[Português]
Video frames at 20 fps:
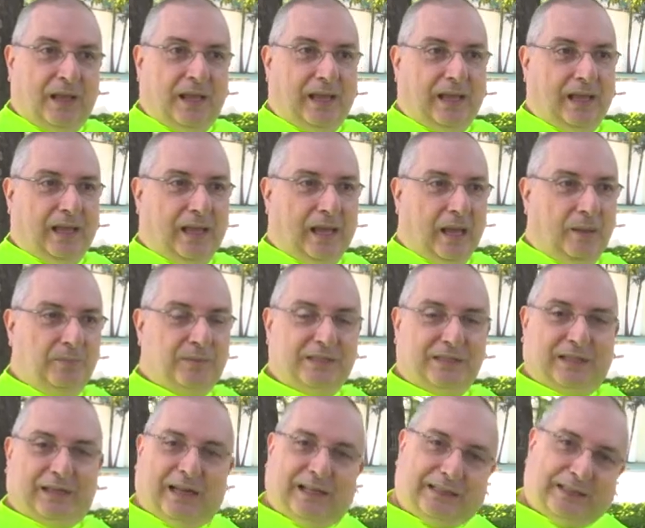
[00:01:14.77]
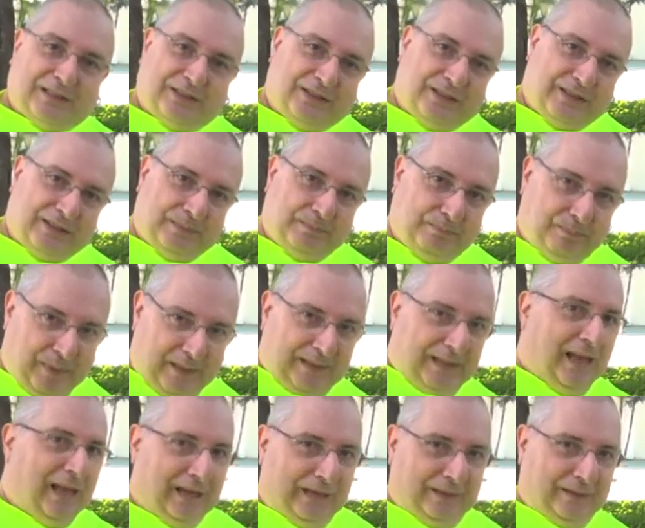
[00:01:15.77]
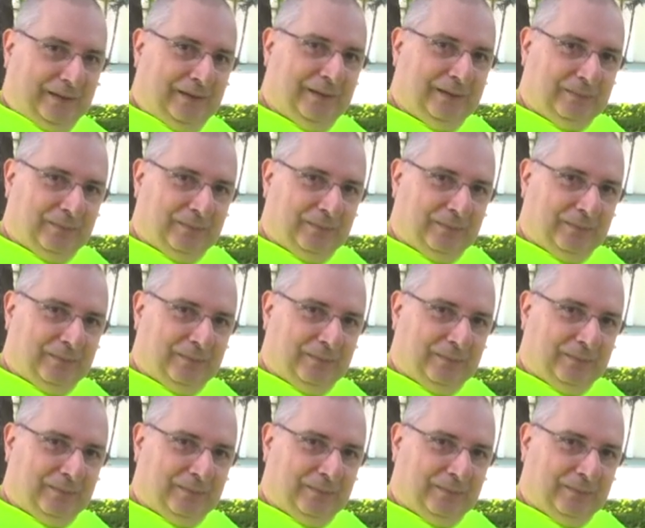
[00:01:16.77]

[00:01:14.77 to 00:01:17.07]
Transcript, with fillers: É, a bicicleta a gente pedala, né?